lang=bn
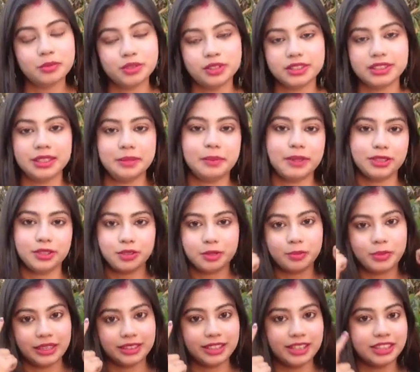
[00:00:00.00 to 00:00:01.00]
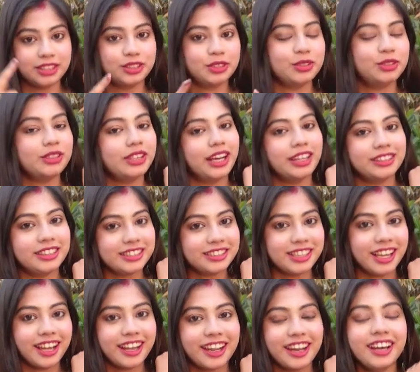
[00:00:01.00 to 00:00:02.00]
বুঝতেই পারছো মাথায় সিঁদুর হাতে
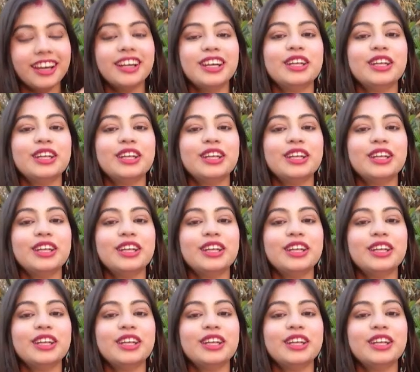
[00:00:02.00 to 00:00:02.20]
শাখা